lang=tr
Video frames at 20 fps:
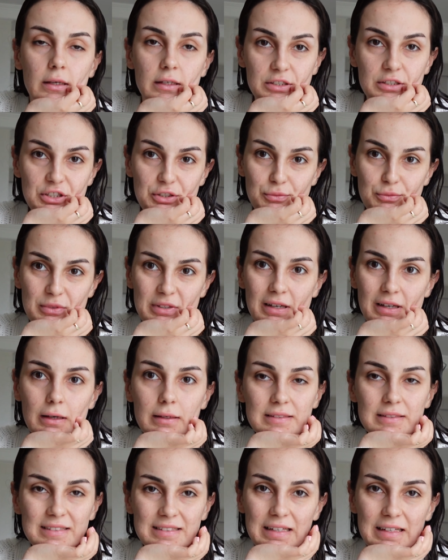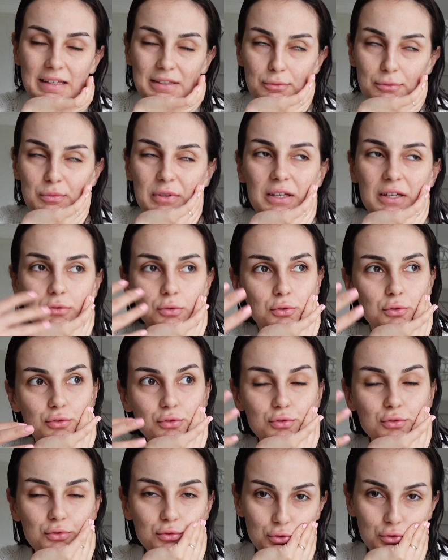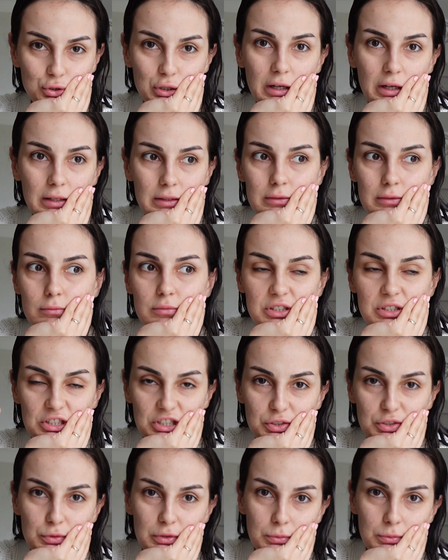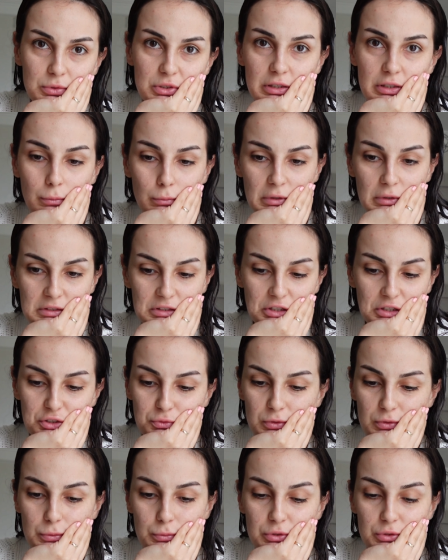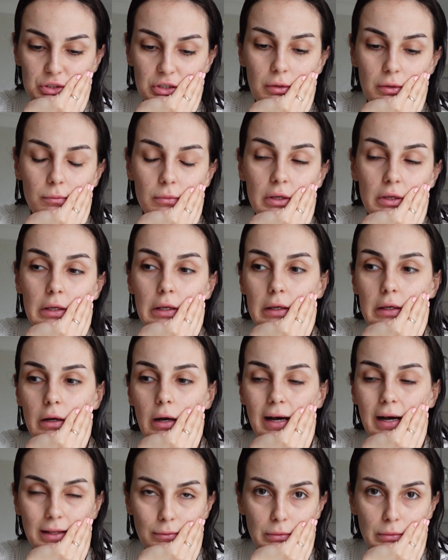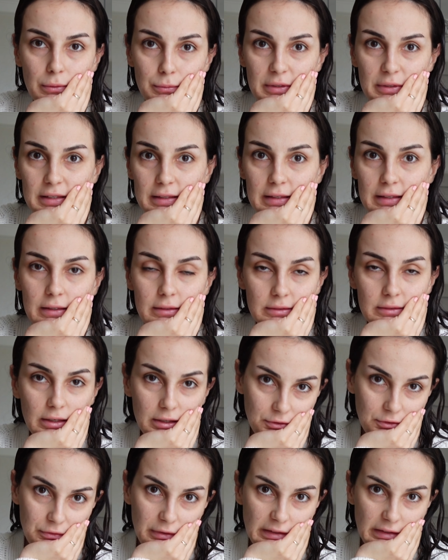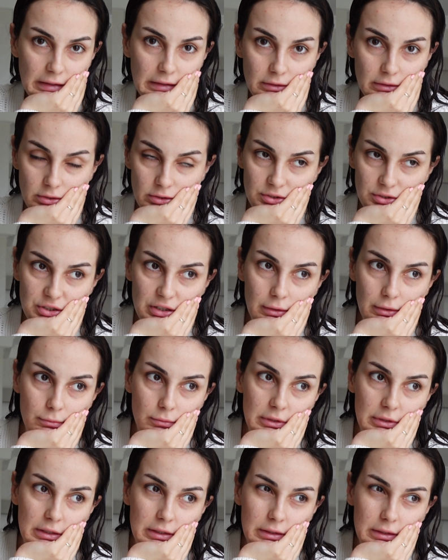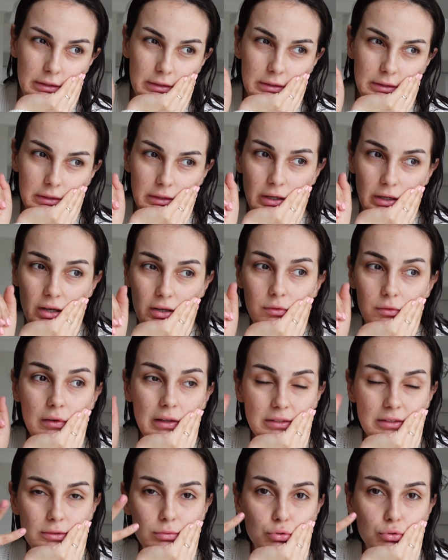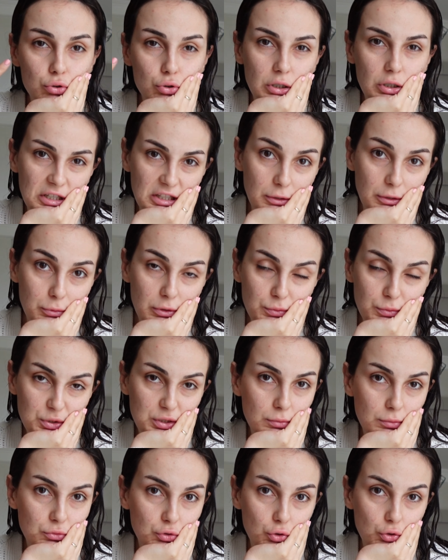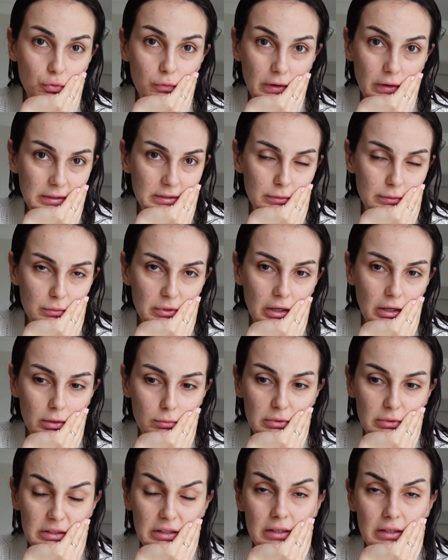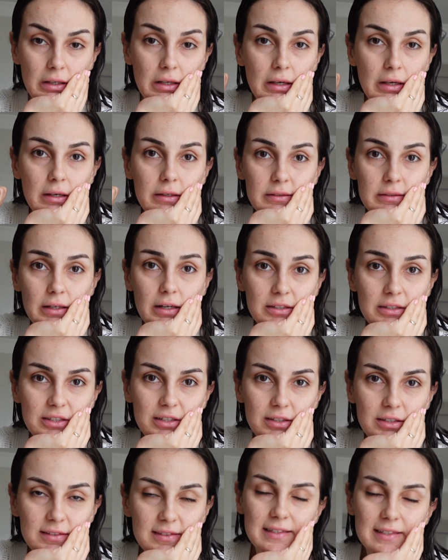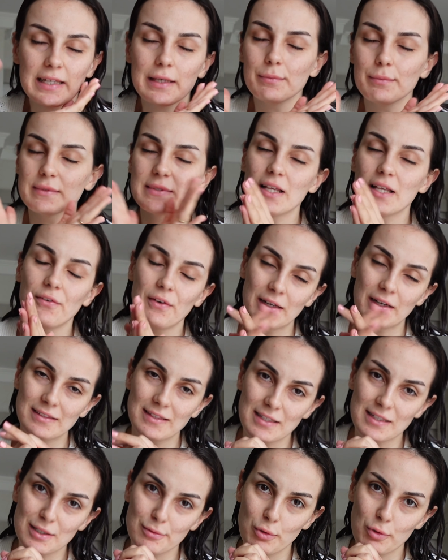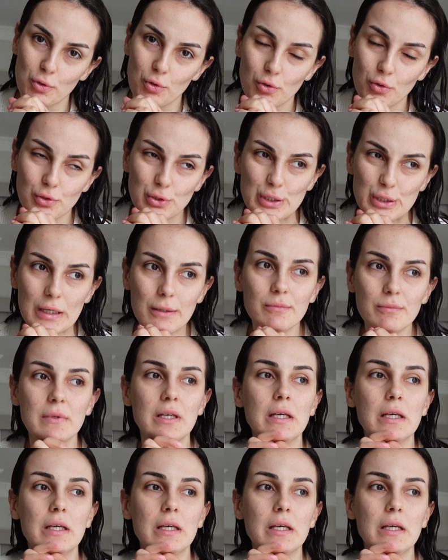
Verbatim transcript: Şimdi hazırlandım. Daha doğrusu duş aldım. Saçımı yapacağım, makyajımı yapacağım. Almam gereken takviyeleri alacağım. Ee, kahvaltımı şu an yapamayacağım çünkü vaktim kalmadı. Sadece hazırlayıp sefer tasıma koyacağım.